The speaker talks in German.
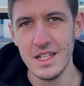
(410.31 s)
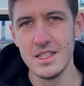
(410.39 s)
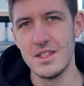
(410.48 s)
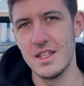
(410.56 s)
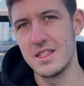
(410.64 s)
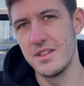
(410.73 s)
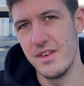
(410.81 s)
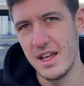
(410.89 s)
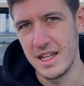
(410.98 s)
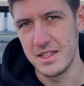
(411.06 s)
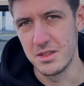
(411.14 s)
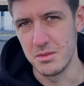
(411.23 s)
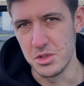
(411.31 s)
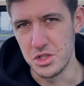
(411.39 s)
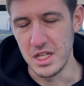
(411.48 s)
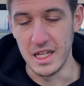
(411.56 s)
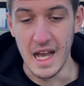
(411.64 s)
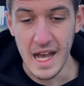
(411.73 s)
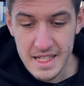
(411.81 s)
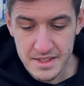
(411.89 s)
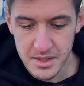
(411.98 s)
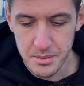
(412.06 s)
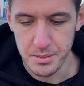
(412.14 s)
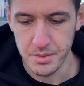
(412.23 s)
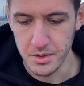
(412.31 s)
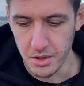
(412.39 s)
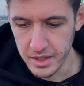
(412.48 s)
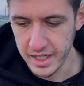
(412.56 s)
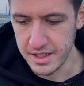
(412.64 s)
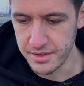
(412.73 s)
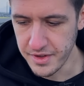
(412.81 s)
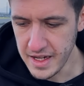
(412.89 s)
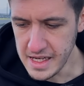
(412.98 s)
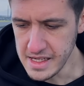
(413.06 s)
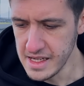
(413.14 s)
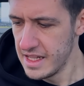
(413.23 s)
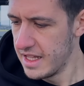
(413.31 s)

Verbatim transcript: sodass Gewährleistung besteht. Heißt im konkreten Fall,